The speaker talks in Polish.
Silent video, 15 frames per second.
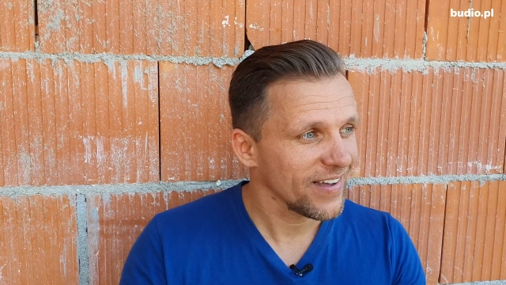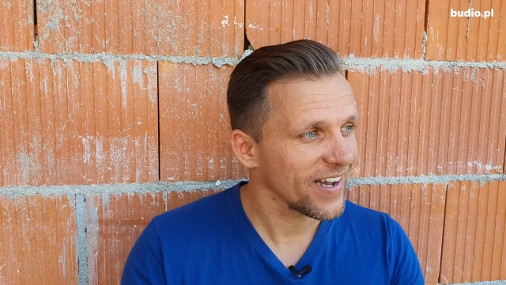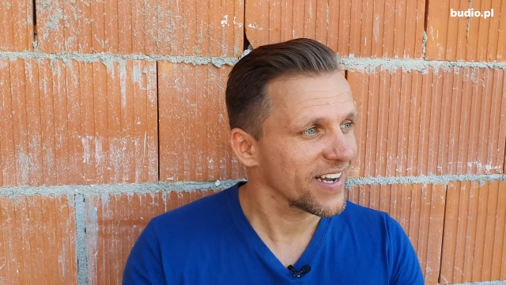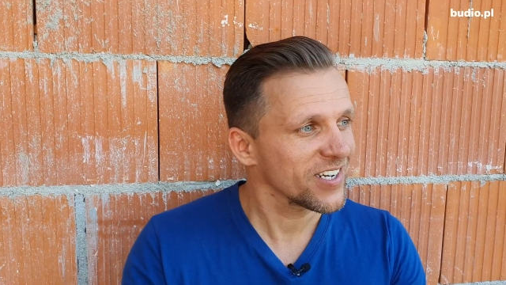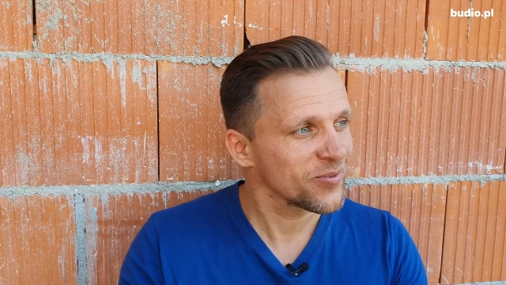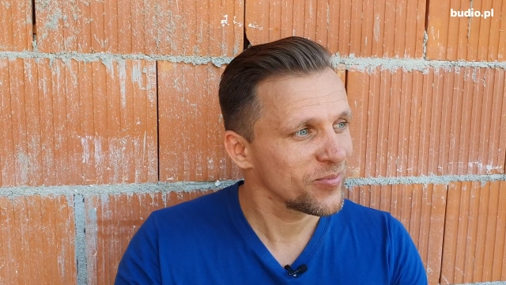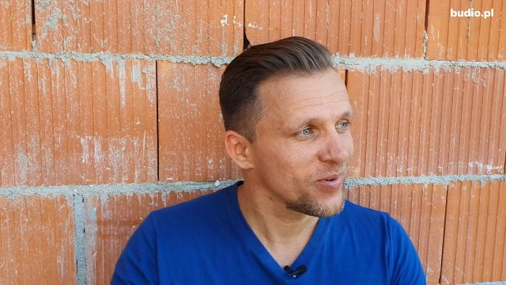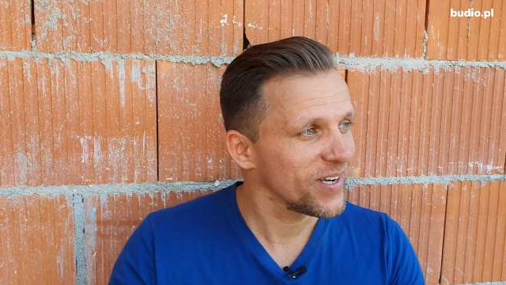
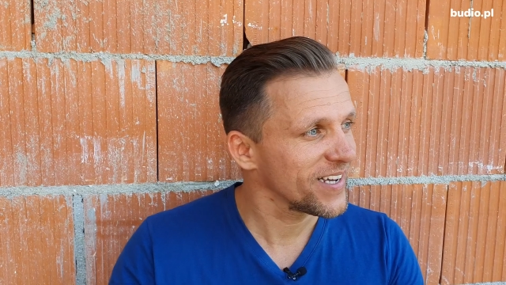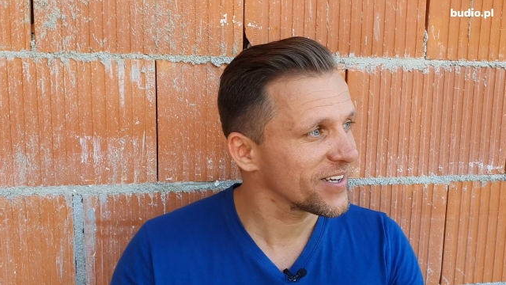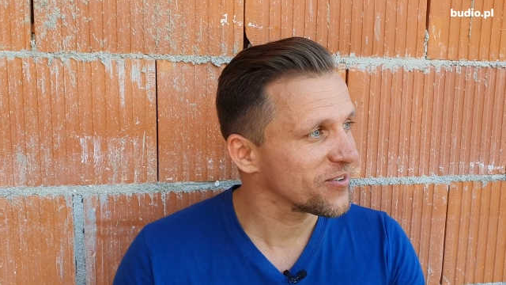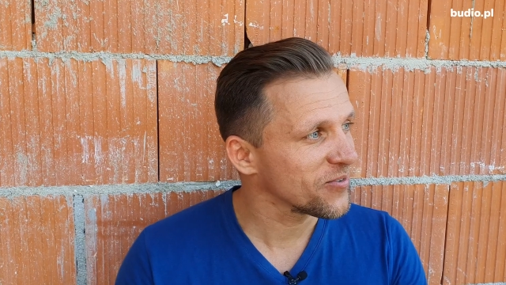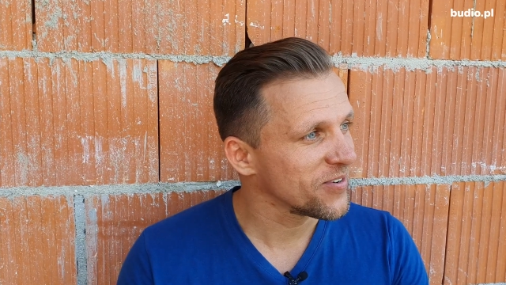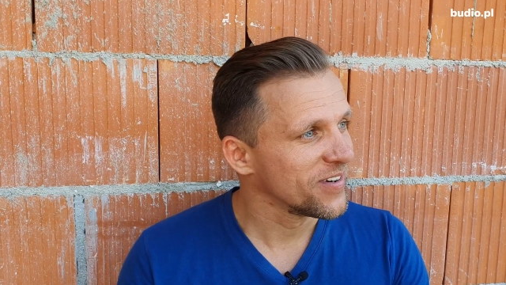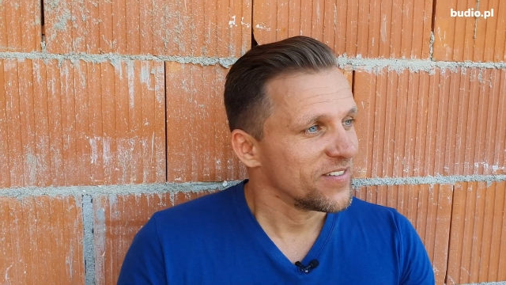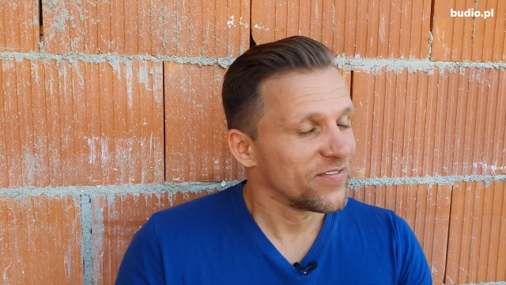Jakaż była
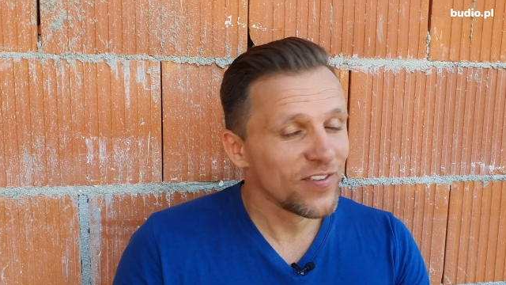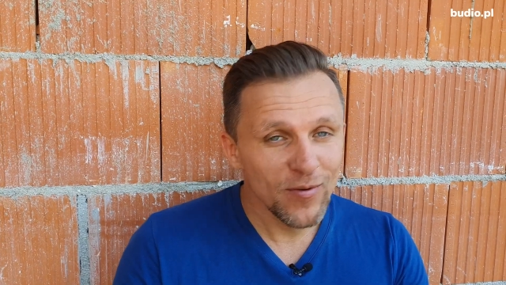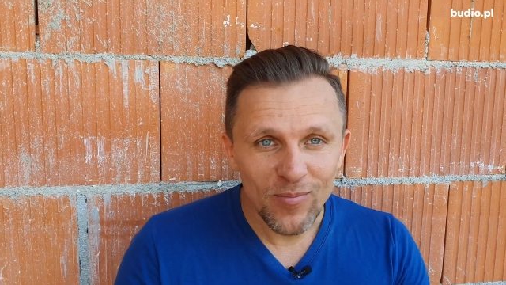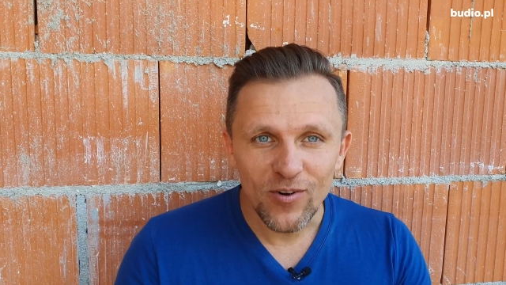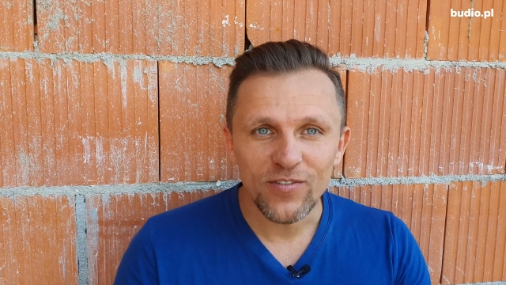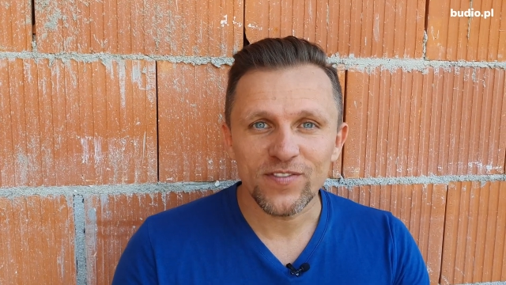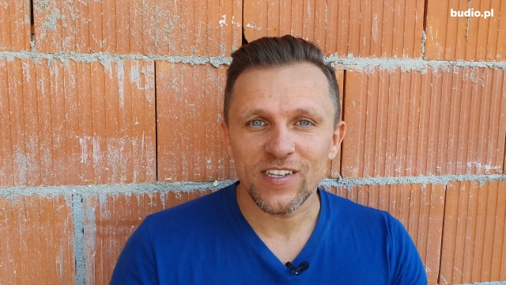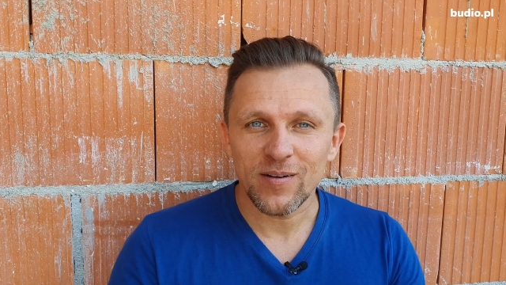jego
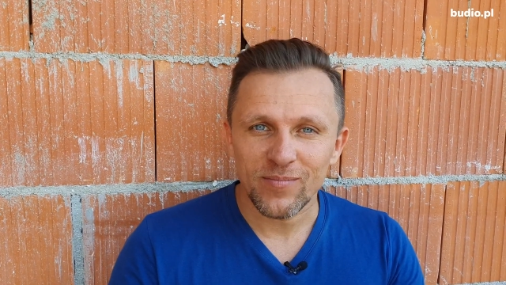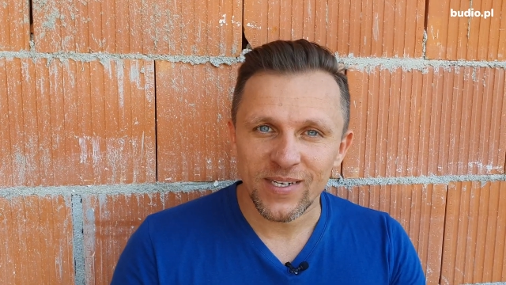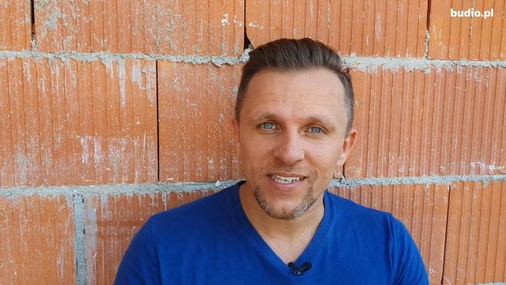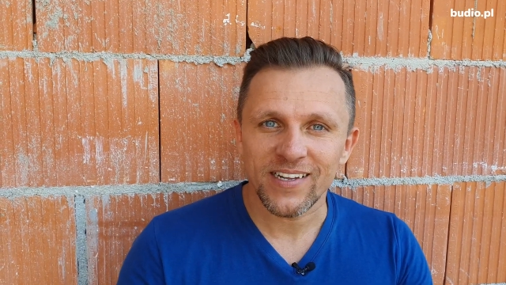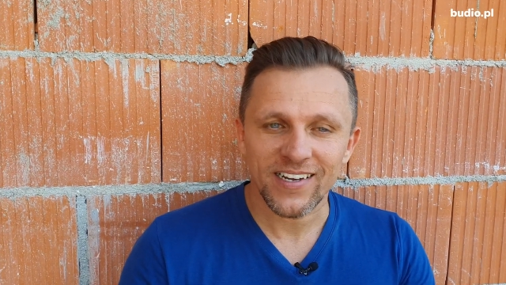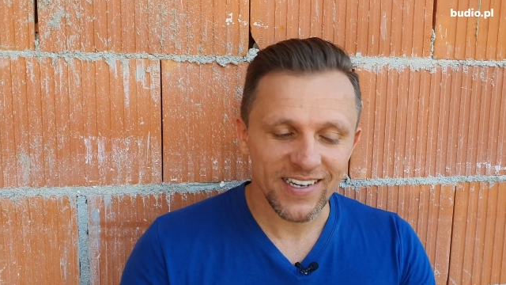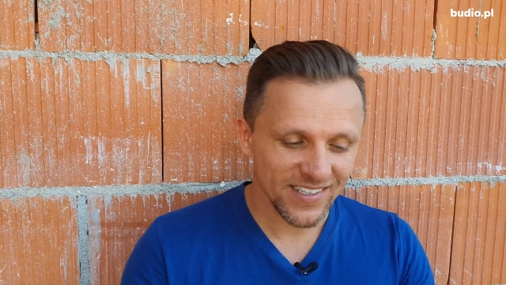wymowna mina,